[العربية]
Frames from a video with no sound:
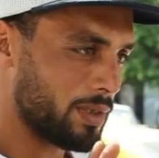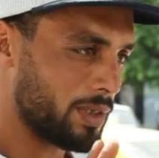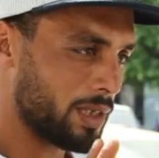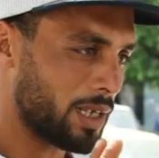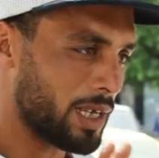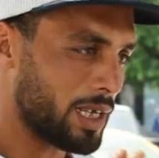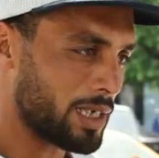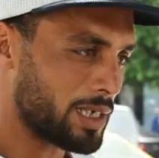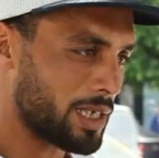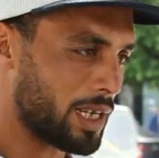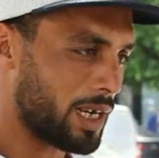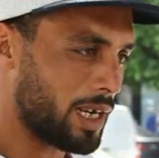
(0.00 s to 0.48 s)

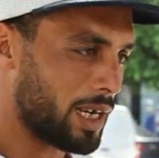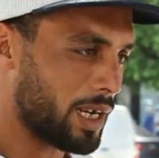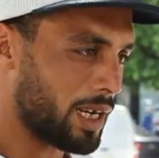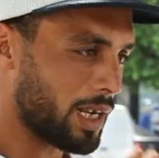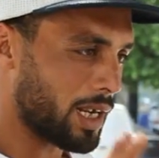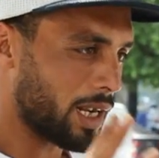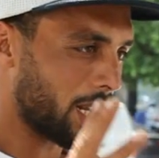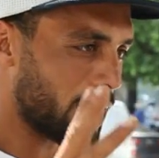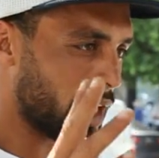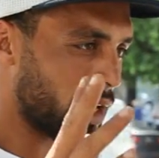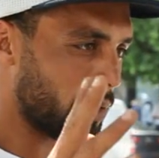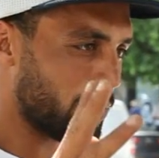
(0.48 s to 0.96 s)
قصرين
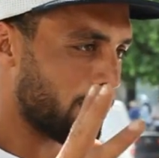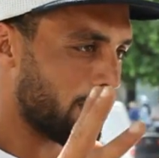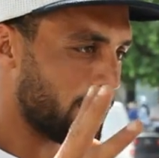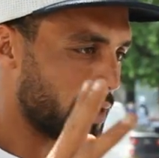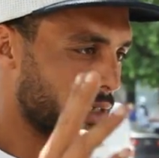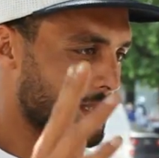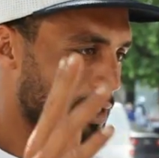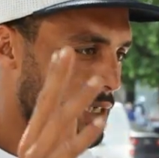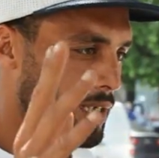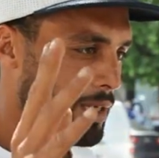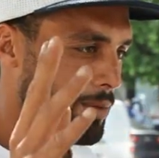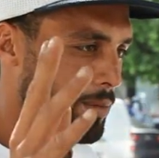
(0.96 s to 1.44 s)
قرواء
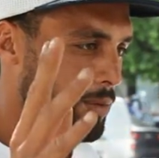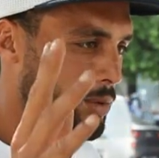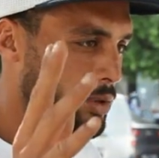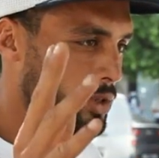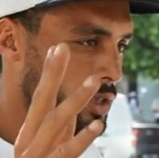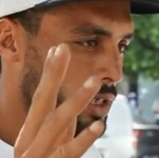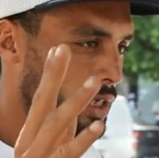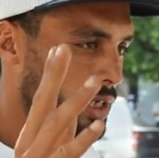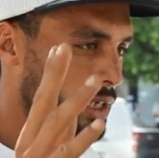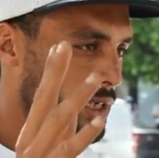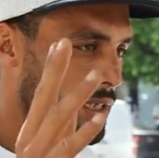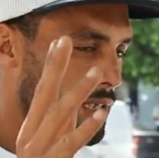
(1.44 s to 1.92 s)
سيدي
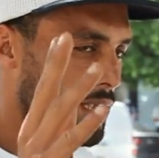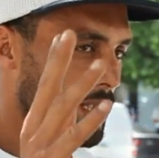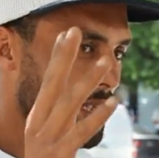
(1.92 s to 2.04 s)
بوزيد